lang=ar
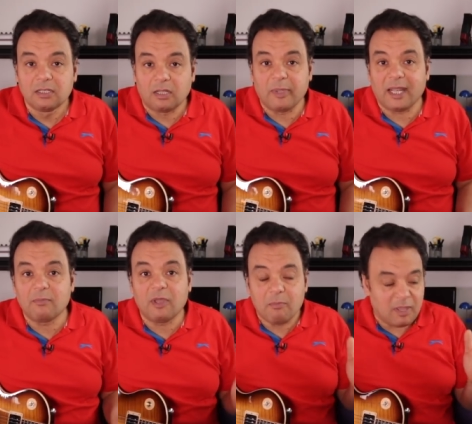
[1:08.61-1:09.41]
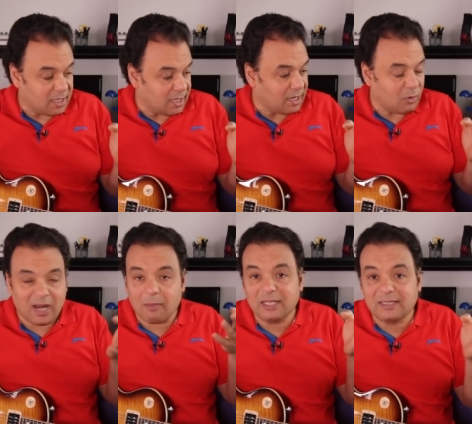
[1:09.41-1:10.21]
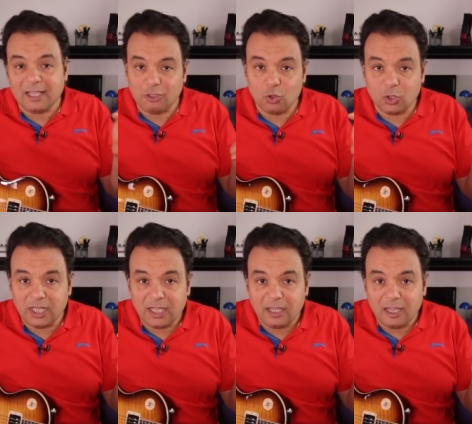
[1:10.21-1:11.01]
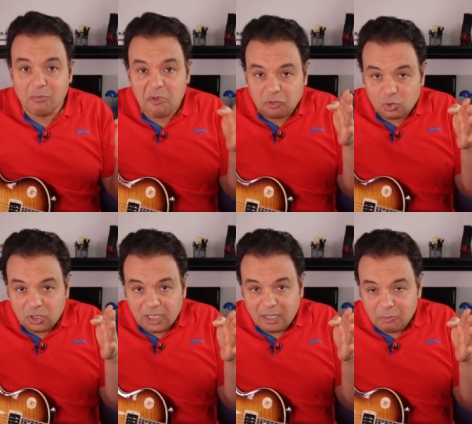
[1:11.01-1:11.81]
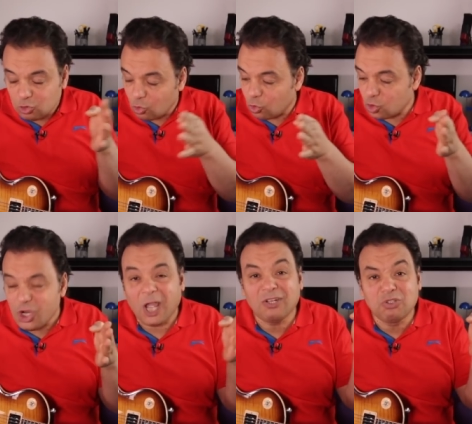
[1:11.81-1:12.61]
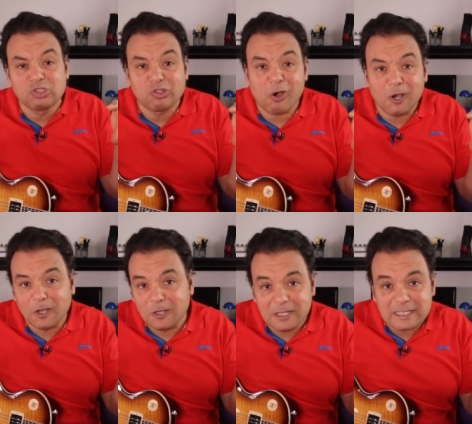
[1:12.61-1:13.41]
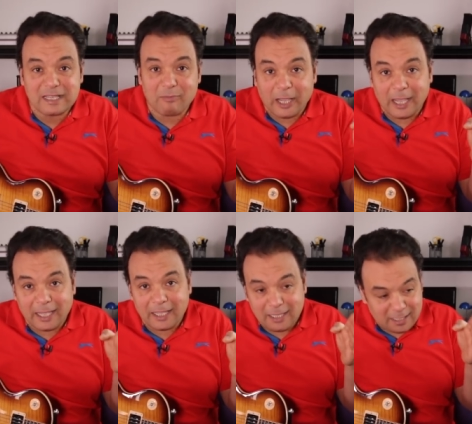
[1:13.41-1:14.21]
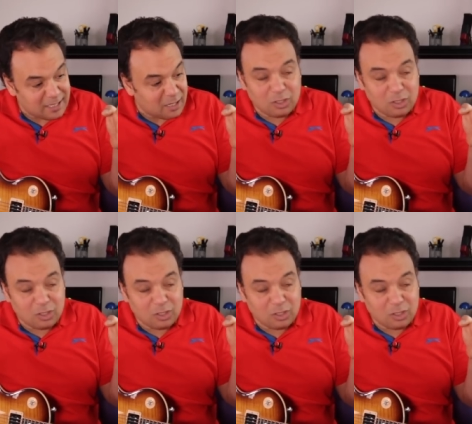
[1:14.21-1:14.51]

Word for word: طب يعني ما يعني لو انا عملت اي اغنيه المفروض انها ما تخرجش عن نطاق السبع آه،